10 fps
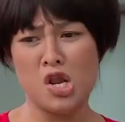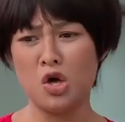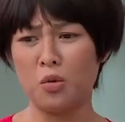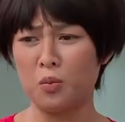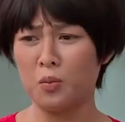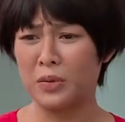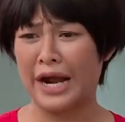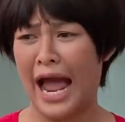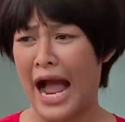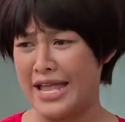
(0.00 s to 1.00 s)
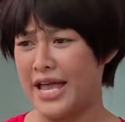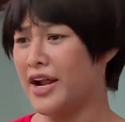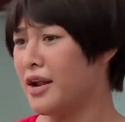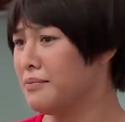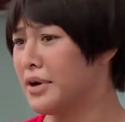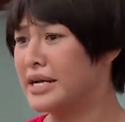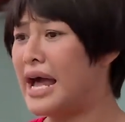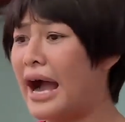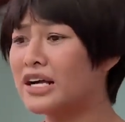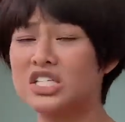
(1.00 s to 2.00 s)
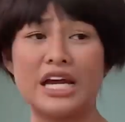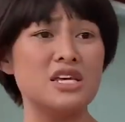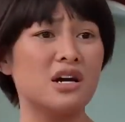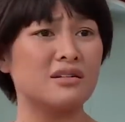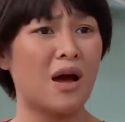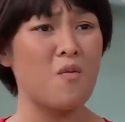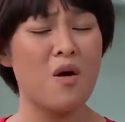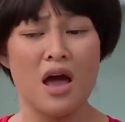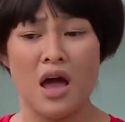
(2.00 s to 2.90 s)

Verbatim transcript: Lục cả gia đình mình đang say giấc nồng.